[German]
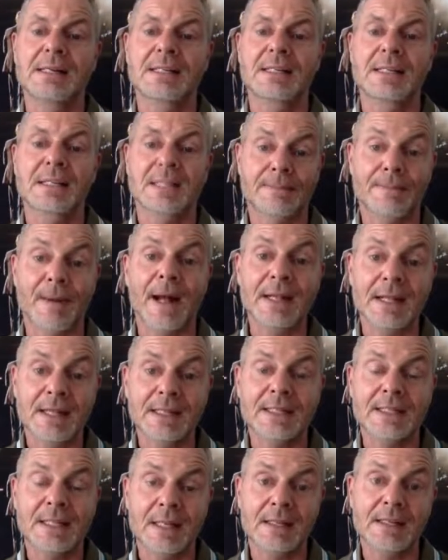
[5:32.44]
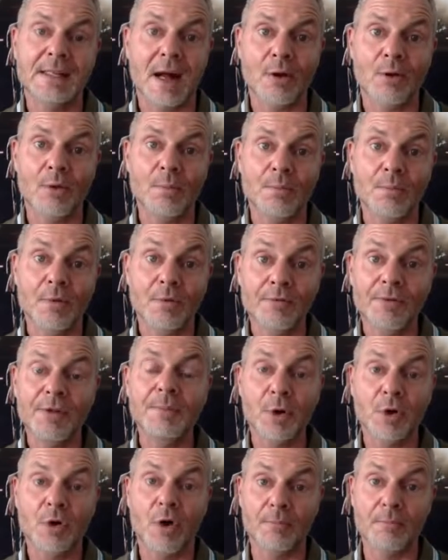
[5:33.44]
Zwei geht es dann darum, wie
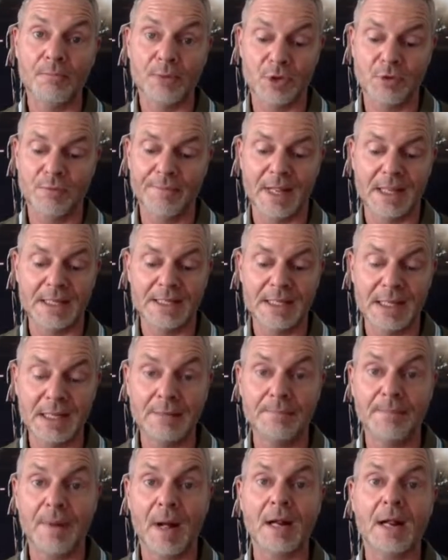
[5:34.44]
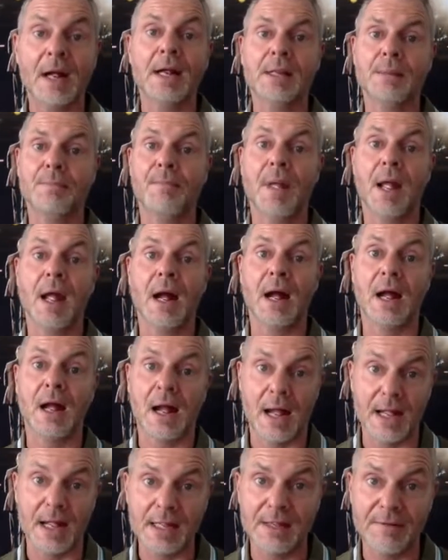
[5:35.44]
bekommst du mehr Sichtbarkeit, mehr
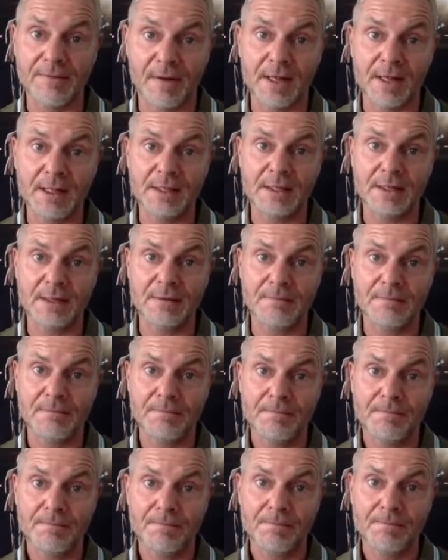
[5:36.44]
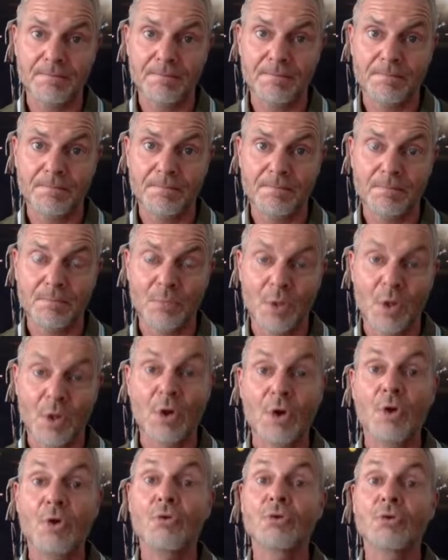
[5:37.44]
Reichweite
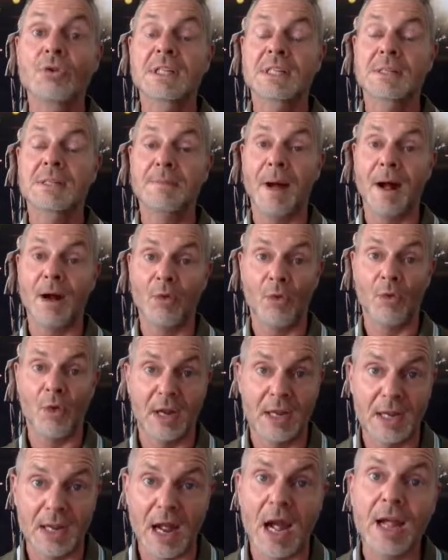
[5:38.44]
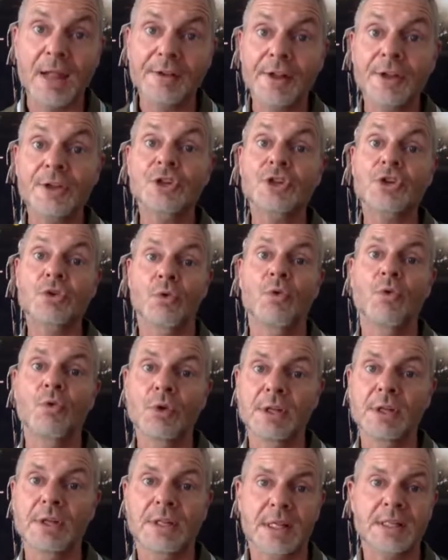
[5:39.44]
und zwar organisch,
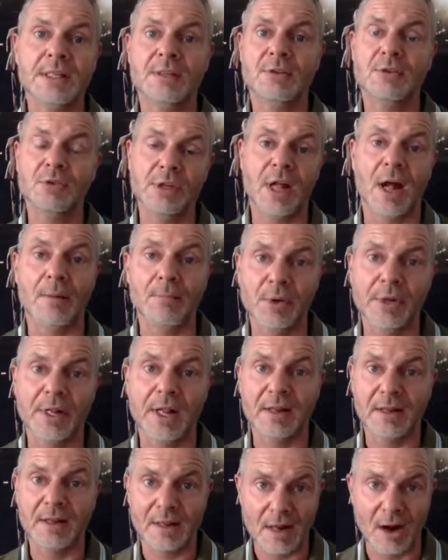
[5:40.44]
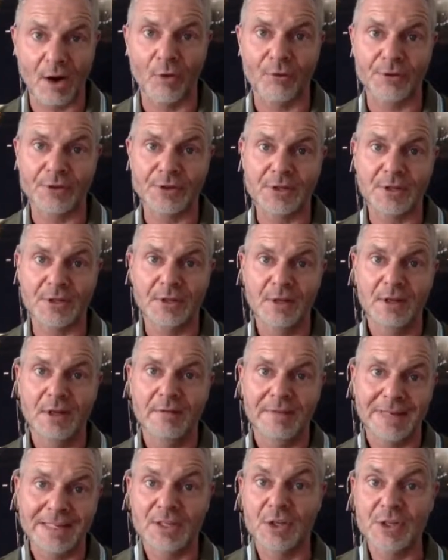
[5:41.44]
ohne dass du die Abonnenten kaufst.
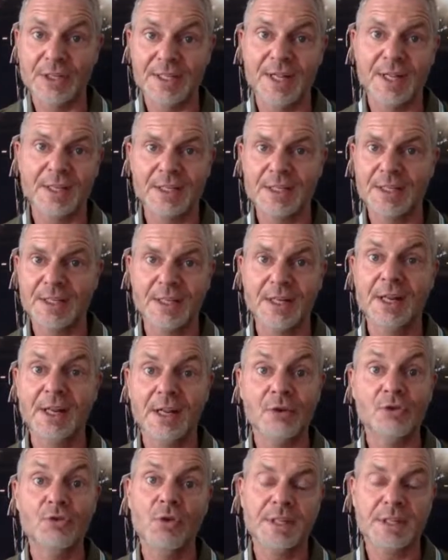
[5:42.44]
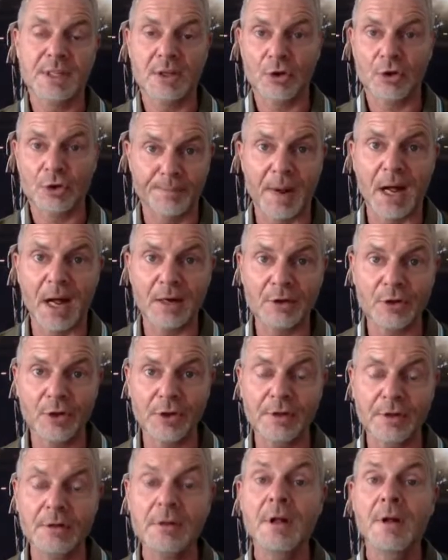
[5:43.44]
Weil sonst hättest du dir den Kurs auch sparen
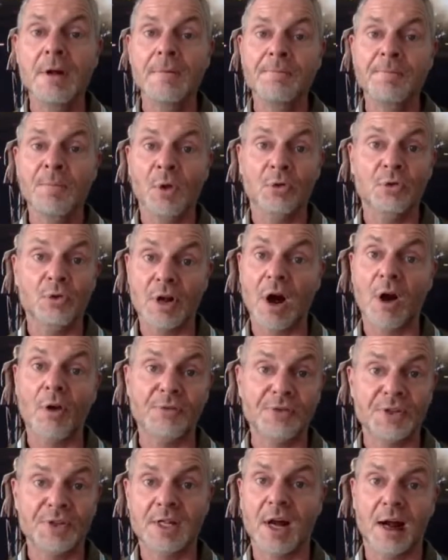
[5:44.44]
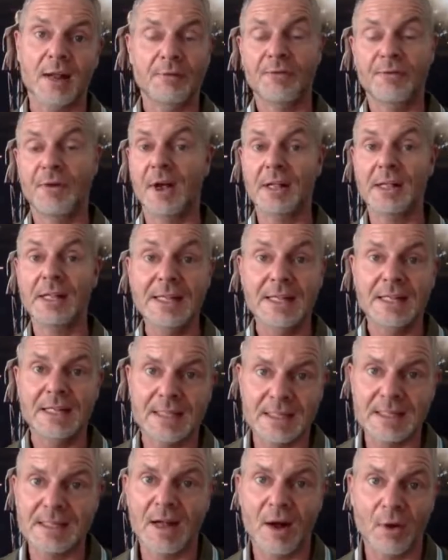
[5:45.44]
können und du kaufst dir einfach
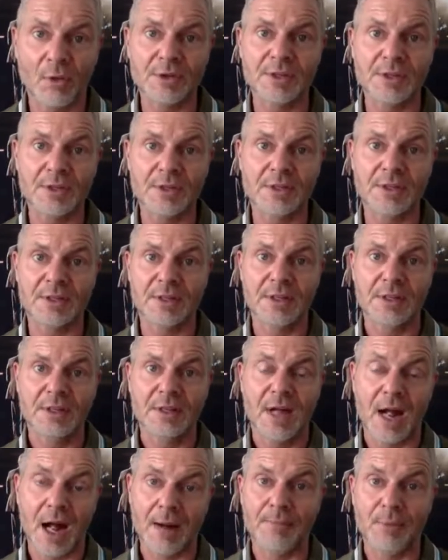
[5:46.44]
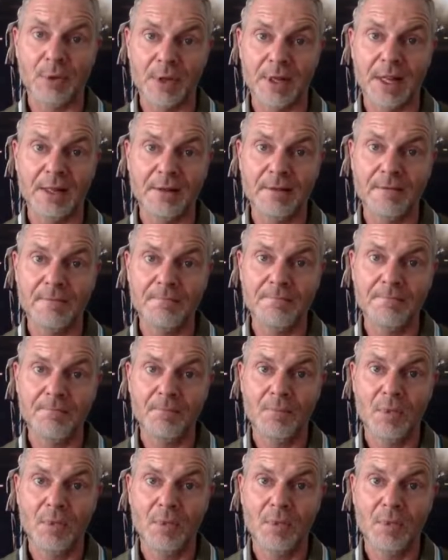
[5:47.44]
x tausend Abonnenten